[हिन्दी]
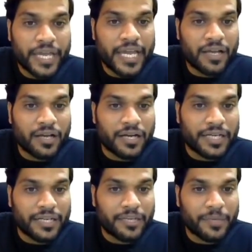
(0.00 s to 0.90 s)
एक
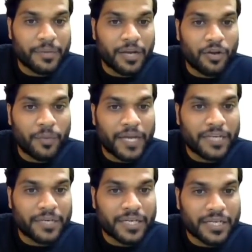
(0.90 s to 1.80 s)
कंटेनर में मान लो
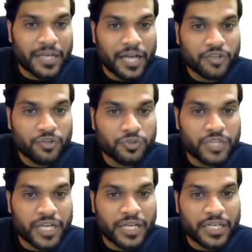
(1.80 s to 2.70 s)
पानी भर के रखा है
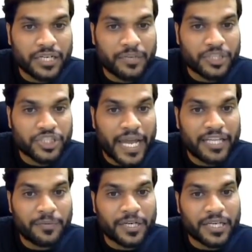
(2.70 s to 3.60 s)
दूसरे कंटेनर में
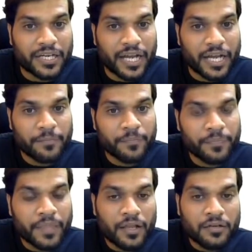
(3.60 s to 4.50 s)
शहद भर के रखा है
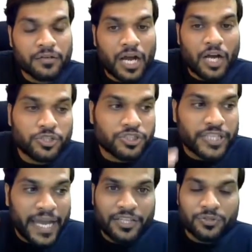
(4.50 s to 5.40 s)
और जो
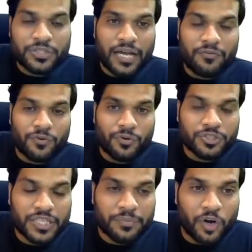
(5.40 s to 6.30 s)
शहद होता है वो
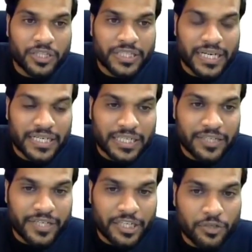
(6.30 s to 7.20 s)
उसकी बहुत ही
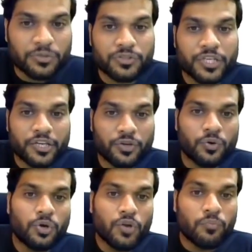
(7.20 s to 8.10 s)
कंडक्टिविटी लो होती है
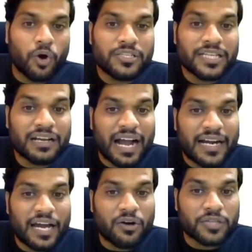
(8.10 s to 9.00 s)
क्यों बहुत ज़्यादा
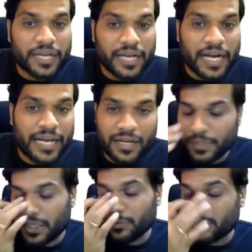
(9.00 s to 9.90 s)
गाढ़ा होता है गाढ़ा का
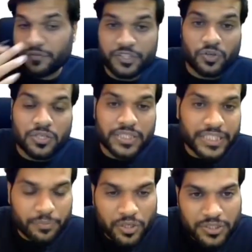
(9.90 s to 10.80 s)
मतलब उसकी
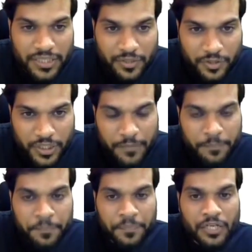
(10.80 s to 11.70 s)
विस्कोसिटी बहुत ज़्यादा होती है
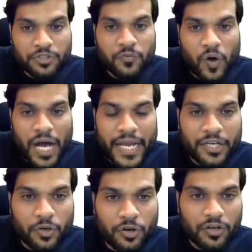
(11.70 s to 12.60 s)
तो वो
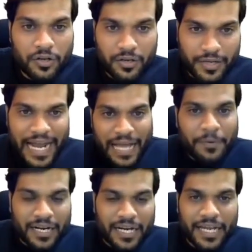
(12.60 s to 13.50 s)
आयन को
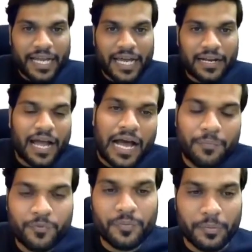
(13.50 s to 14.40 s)
ग्रैब कर लेगा यार
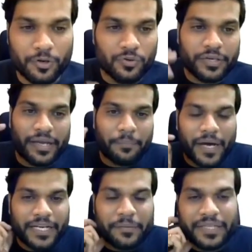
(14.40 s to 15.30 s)
आपको मैं बोलूं कि आप
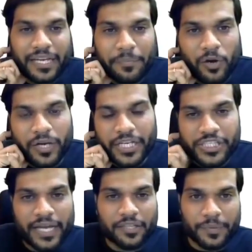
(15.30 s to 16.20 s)
पानी में तैर पाओगे कि
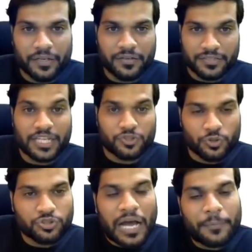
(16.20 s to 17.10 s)
शहद में जरा
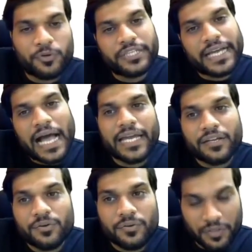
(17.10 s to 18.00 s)
सोचो आप खुद एक
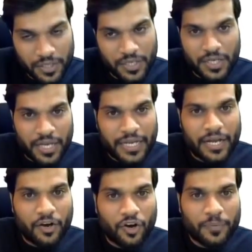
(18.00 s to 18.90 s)
आयन हो है
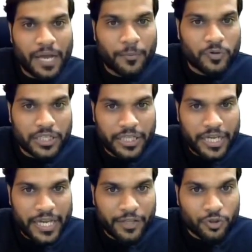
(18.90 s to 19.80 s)
ना और मैं आपको ना
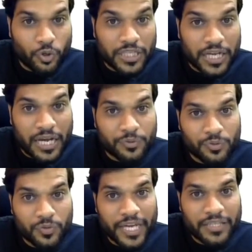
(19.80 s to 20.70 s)
ए, दो तालाब
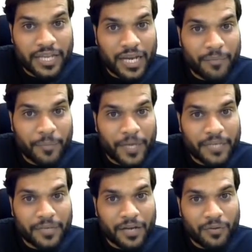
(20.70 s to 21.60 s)
दूं एक तालाब में
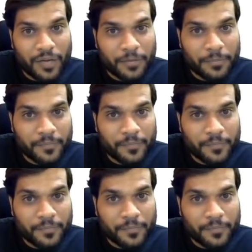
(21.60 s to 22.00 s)
पानी भरा हुआ है